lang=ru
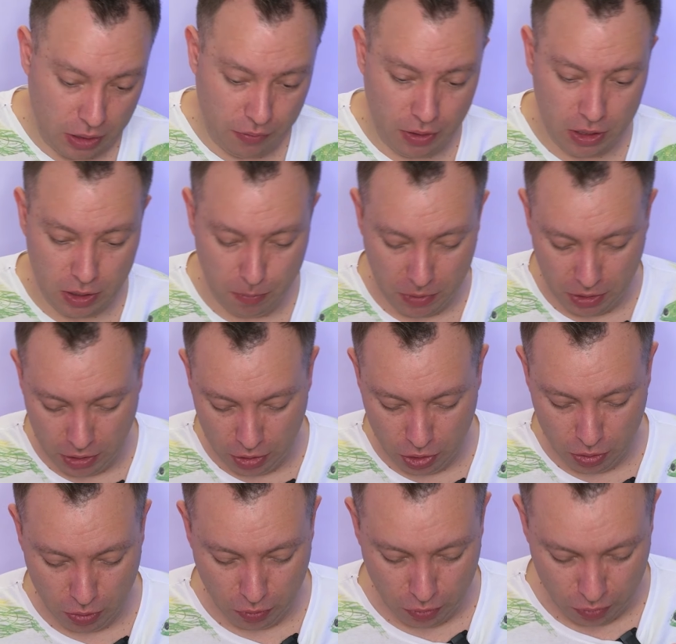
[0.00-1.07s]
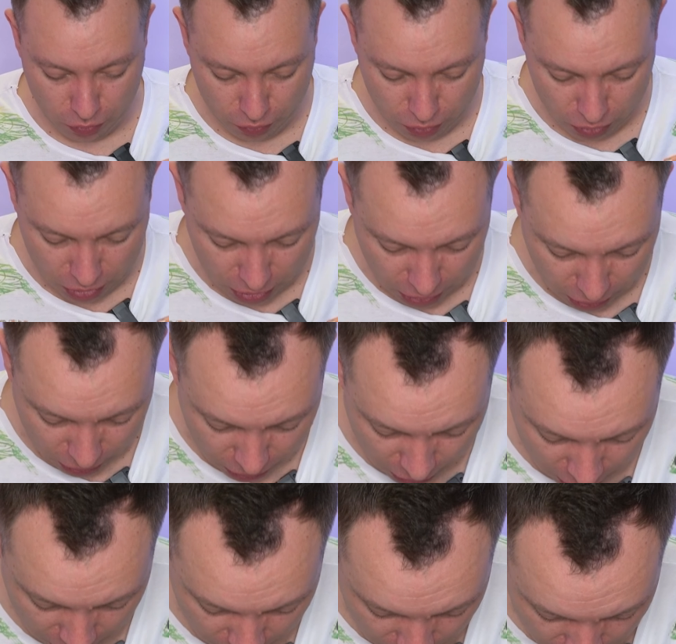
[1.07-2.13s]
Давайте смотреть, что внутри.
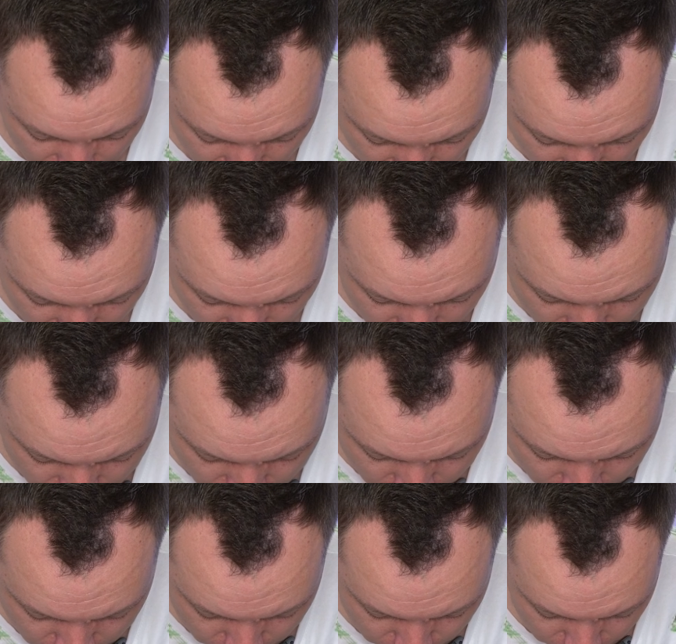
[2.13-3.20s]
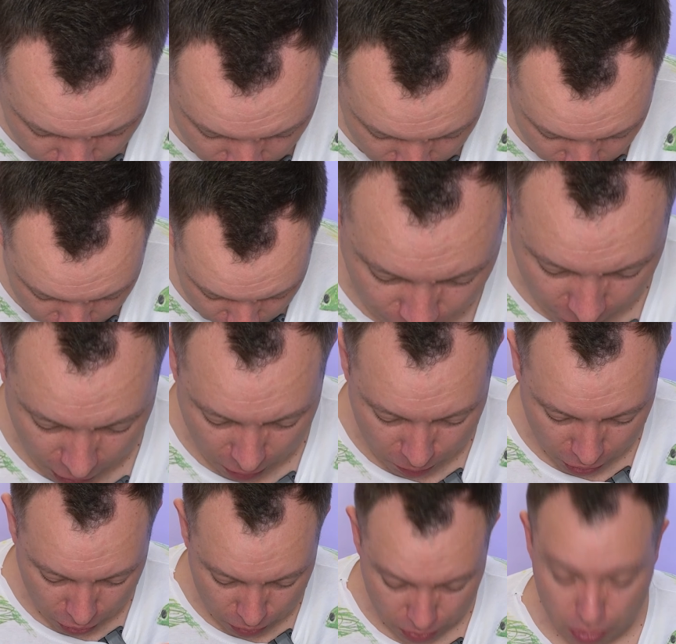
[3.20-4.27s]
Ёж, я
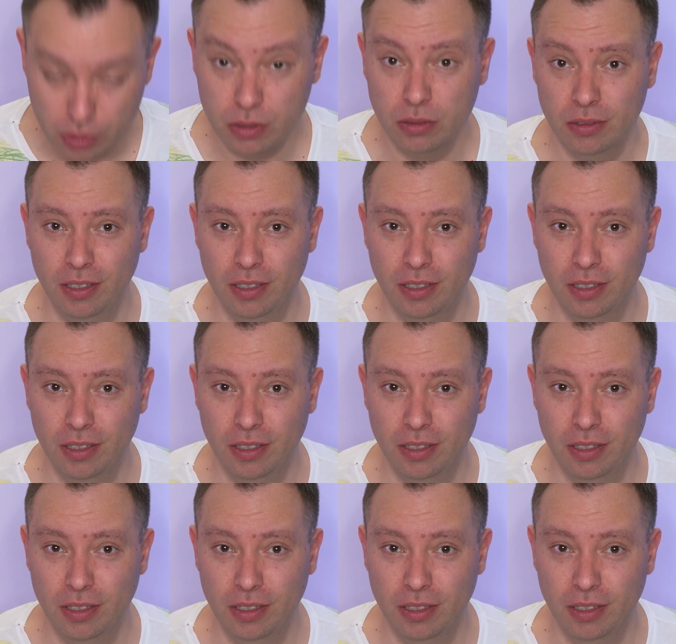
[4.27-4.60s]
боюсь.